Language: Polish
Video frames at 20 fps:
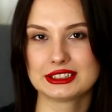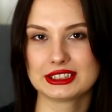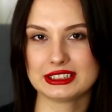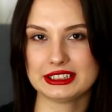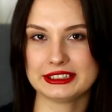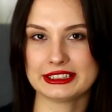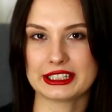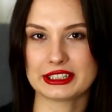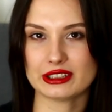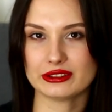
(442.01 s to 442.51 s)

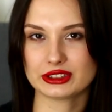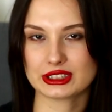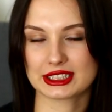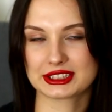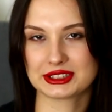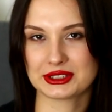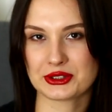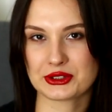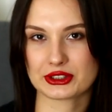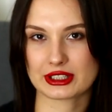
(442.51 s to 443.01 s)
czyli najnowsza
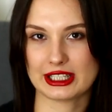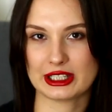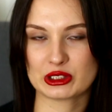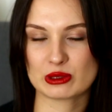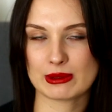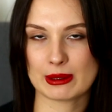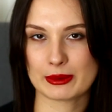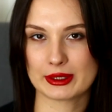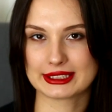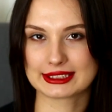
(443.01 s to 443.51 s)
książka
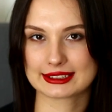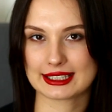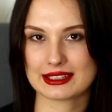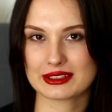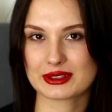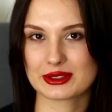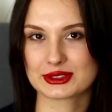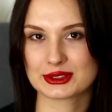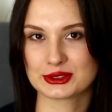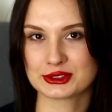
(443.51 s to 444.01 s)
Jakuba
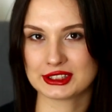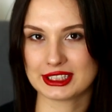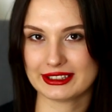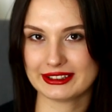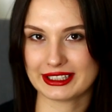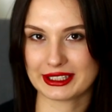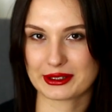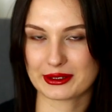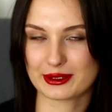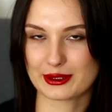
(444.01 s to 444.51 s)
Malskiego,
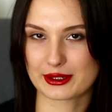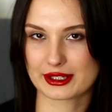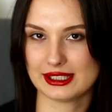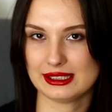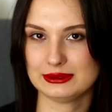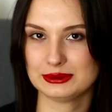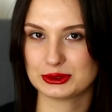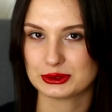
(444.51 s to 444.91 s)
Sąsiednie kolory.